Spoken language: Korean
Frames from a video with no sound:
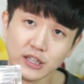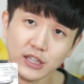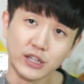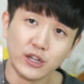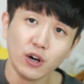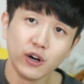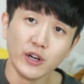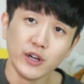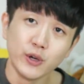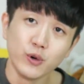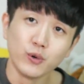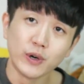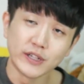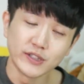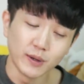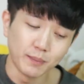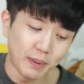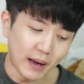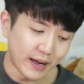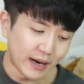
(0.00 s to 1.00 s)
이걸
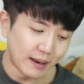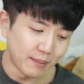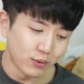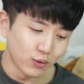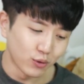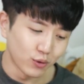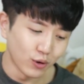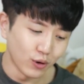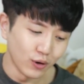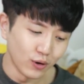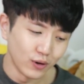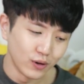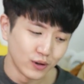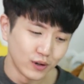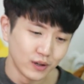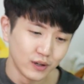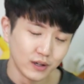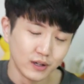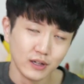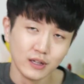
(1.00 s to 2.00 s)
이용해서 빨아보고
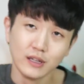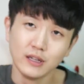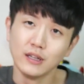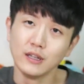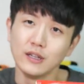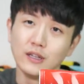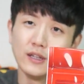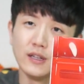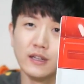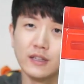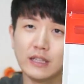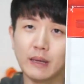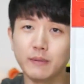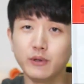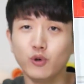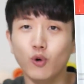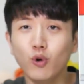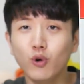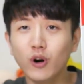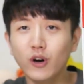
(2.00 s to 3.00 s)
그
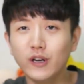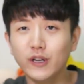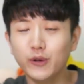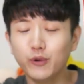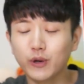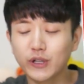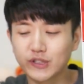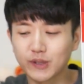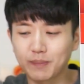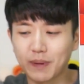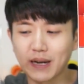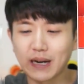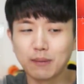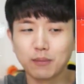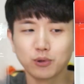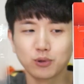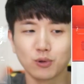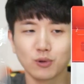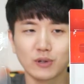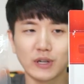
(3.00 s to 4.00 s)
다음에 이걸 이용해서
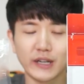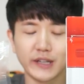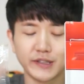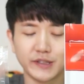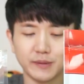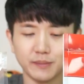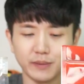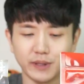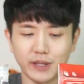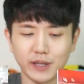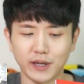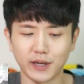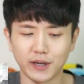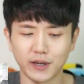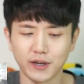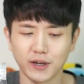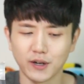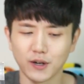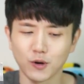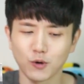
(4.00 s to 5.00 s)
빨아보도록 하겠습니다
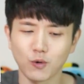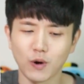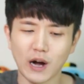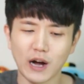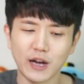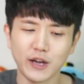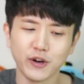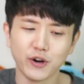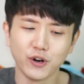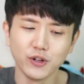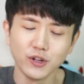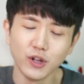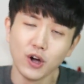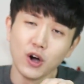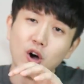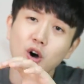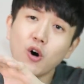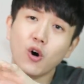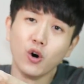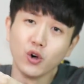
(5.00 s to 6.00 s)
과연
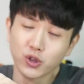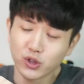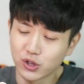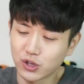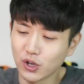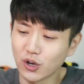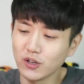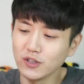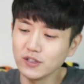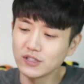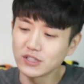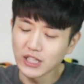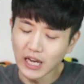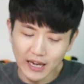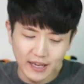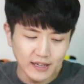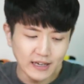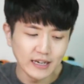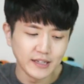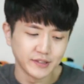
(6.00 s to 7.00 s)
어떤
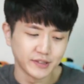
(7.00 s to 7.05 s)
차이가